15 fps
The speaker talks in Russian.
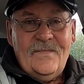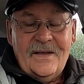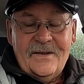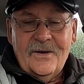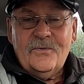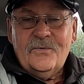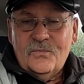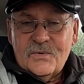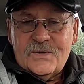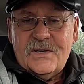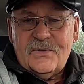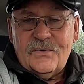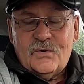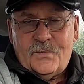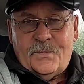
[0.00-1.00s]
Я говорю, ну
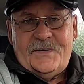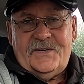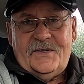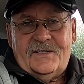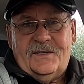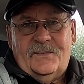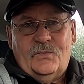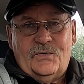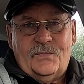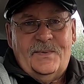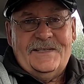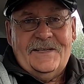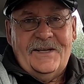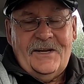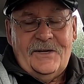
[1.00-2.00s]
скажи уж по-честному, уж
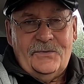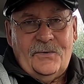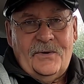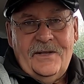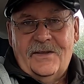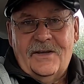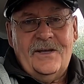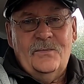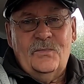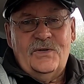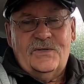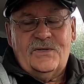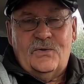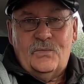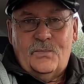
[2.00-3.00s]
по секрету, никому
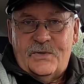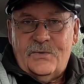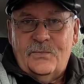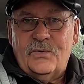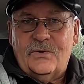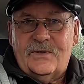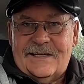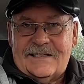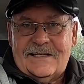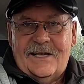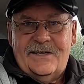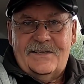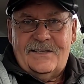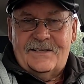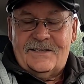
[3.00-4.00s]
не скажу, почему ты
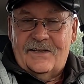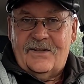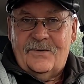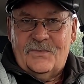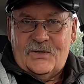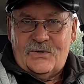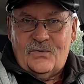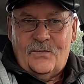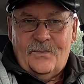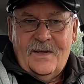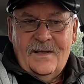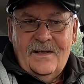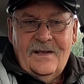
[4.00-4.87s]
таскаешься с этим ножом?